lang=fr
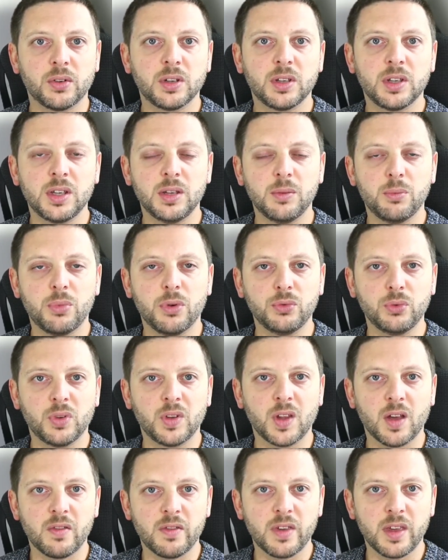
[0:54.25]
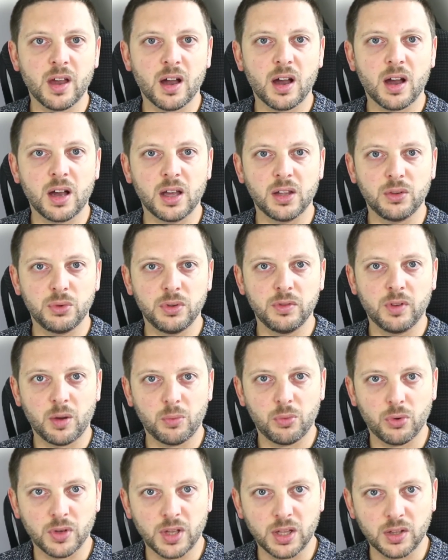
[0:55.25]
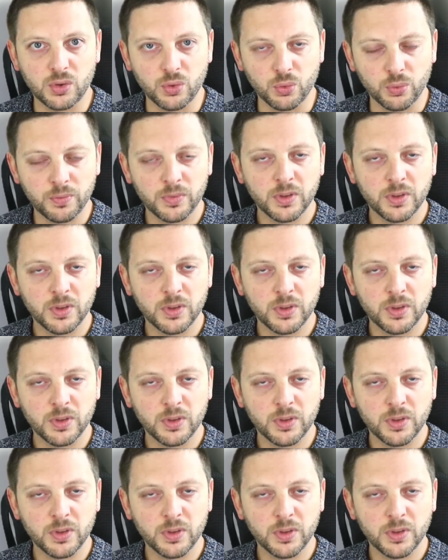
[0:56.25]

qui peuvent nous servir à suivre un plan d'action